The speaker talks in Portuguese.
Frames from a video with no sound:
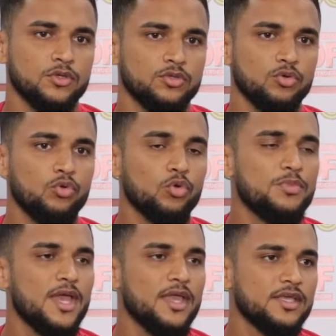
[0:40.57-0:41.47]
do
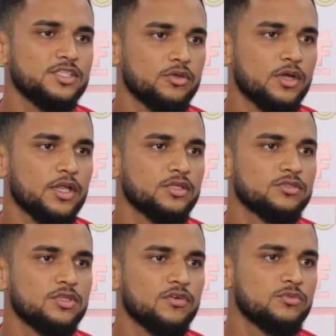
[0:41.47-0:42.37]
clube é esse, então
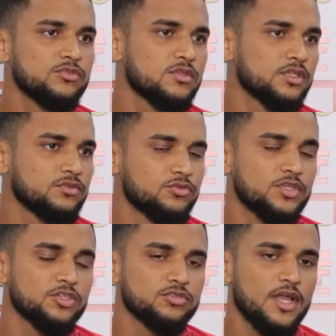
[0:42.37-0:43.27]
acredito que vamos nos
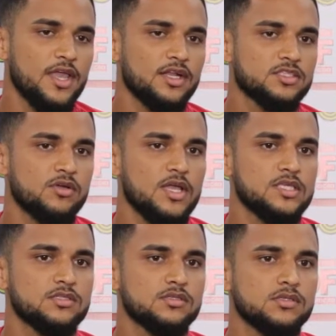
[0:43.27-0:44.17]
ajudar em relação a
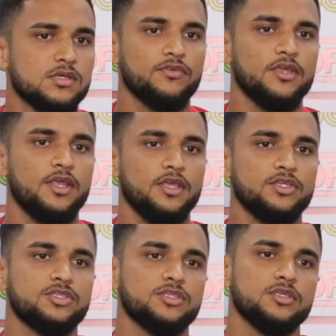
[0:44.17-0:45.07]
isso.
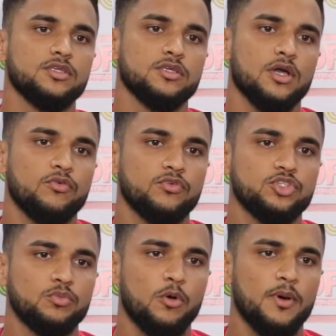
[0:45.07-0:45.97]
Referente ao
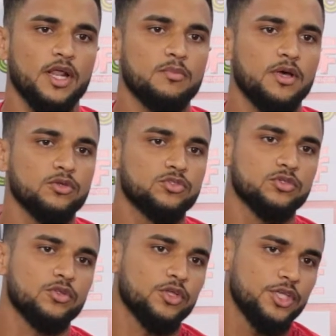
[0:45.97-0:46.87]
futebol paraibano, eu
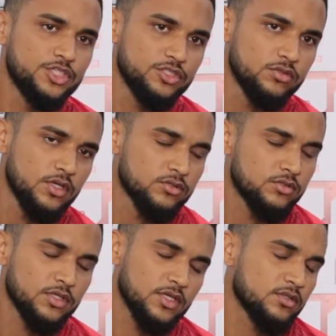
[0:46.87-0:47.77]
sou nordestino, né? Eu
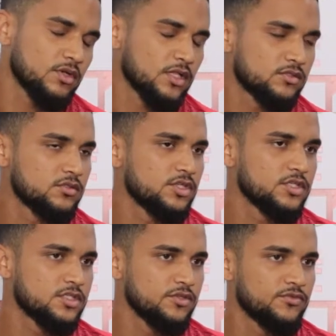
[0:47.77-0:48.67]
sou daqui do lado, sou de
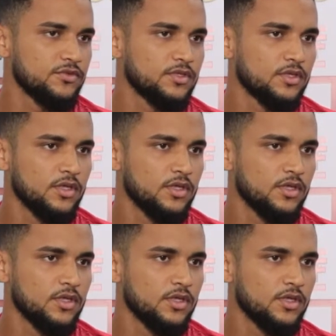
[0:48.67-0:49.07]
Recife.